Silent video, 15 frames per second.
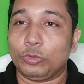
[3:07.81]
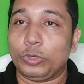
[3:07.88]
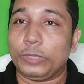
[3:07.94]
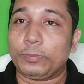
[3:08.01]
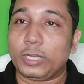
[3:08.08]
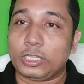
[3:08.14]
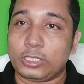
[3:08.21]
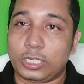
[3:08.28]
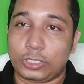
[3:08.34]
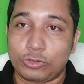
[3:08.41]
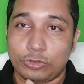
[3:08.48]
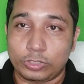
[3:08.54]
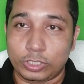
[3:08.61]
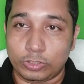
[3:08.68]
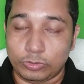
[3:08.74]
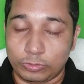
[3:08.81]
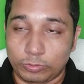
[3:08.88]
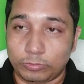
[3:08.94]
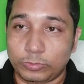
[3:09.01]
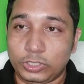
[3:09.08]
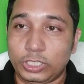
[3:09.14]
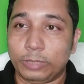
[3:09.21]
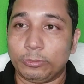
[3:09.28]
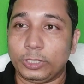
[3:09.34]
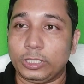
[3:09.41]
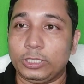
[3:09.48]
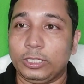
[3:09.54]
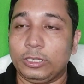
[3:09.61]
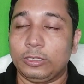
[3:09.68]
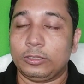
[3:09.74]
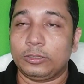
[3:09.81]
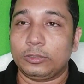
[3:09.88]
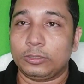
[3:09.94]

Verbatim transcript: ওই পাঁচটা আসন যেন জিএম কাদের